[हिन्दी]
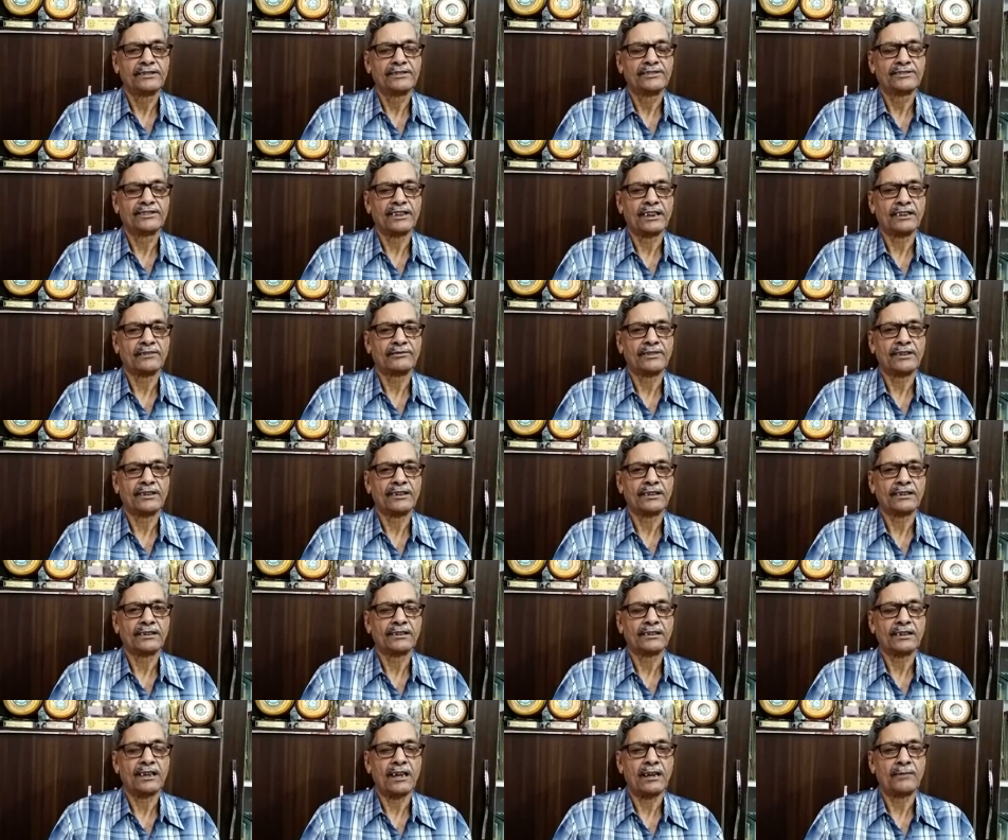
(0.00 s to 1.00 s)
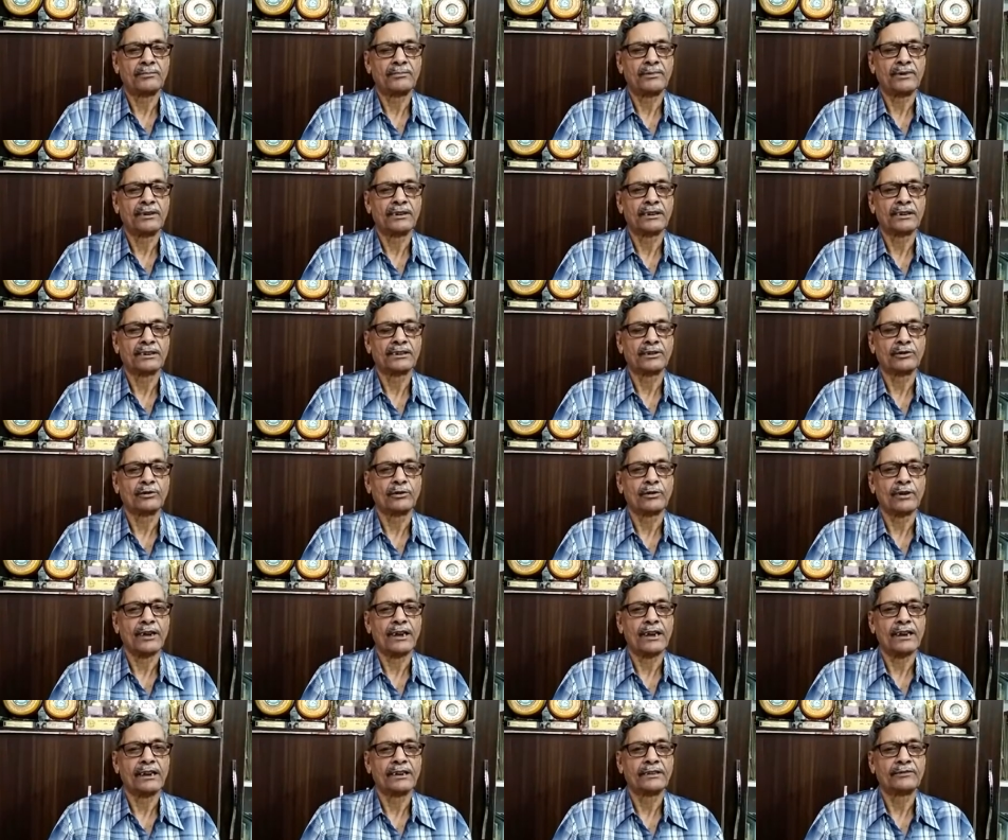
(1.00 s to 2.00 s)
सल्फर कापर
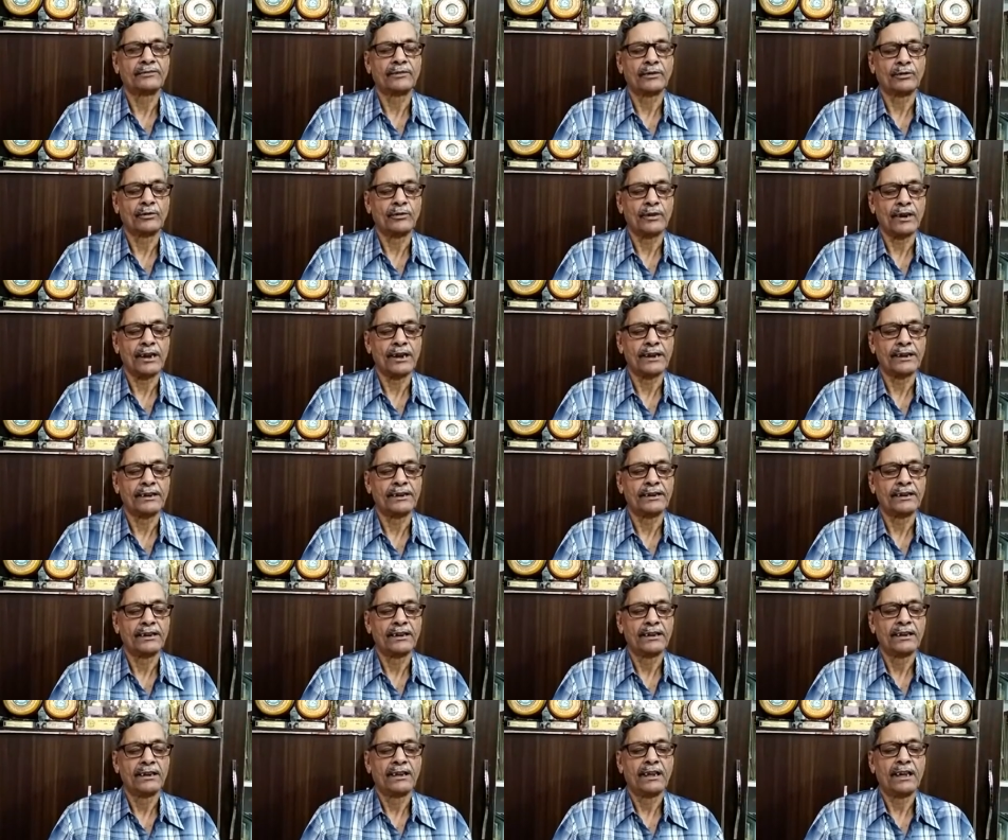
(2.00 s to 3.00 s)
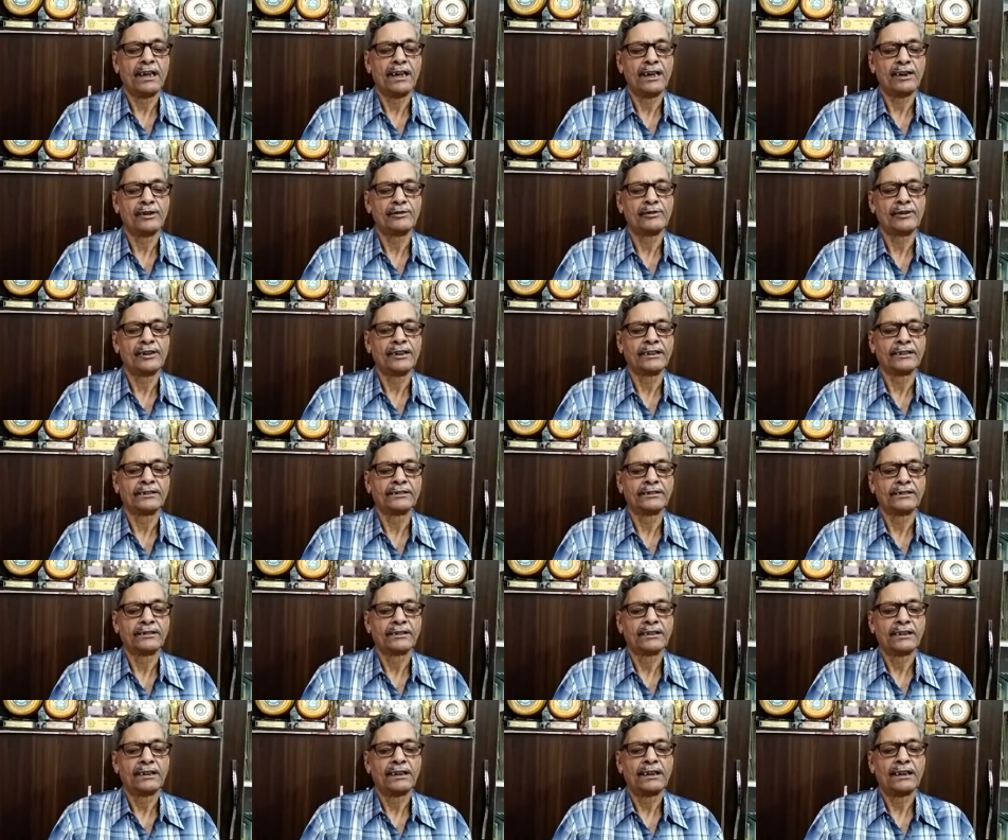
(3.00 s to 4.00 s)
क्लोराइड फ्लोराइड आयोडीन
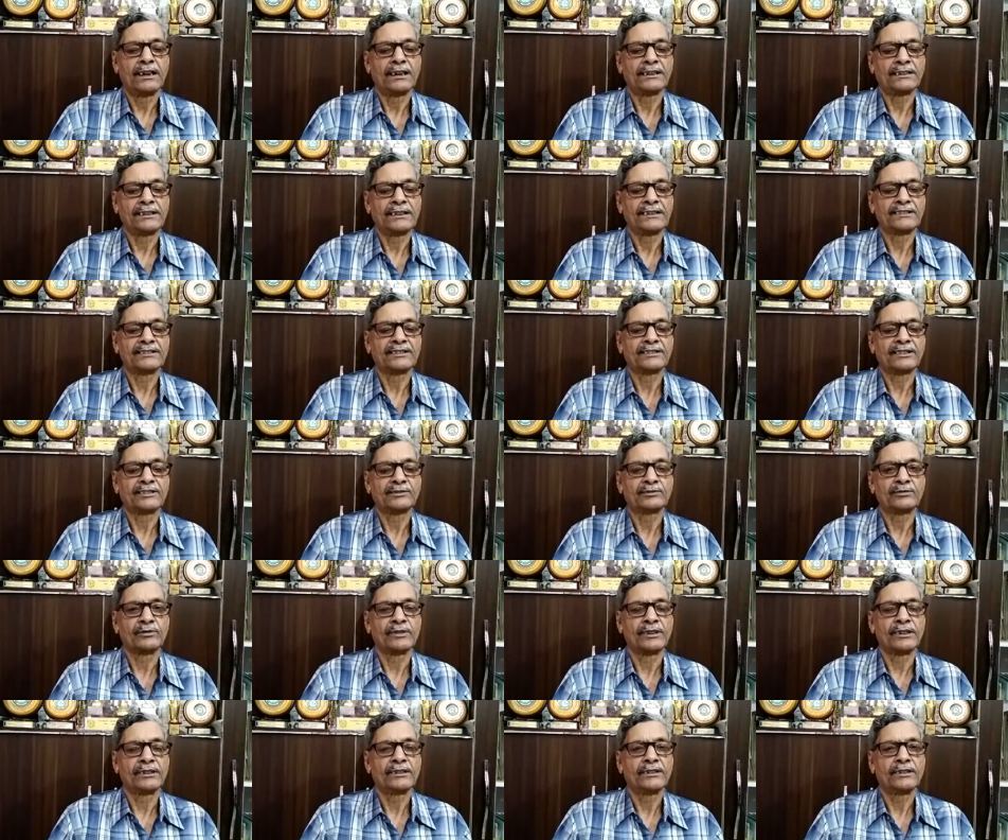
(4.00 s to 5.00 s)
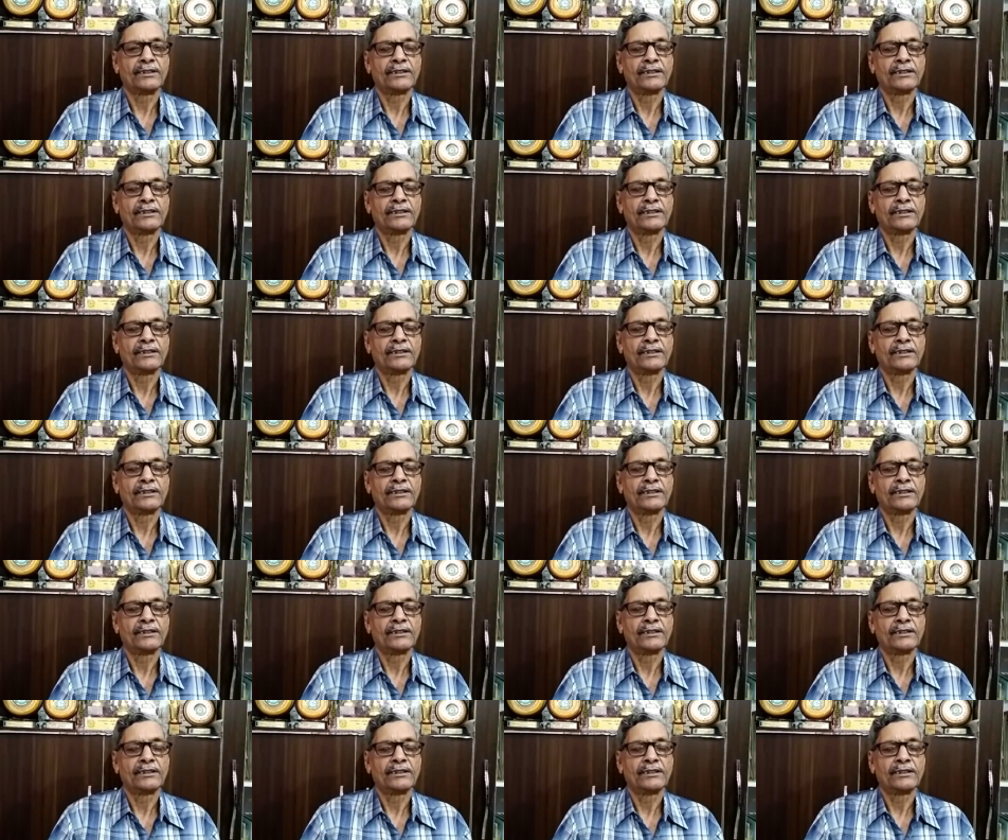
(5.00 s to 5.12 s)
आदि ऐसे तत्व हैं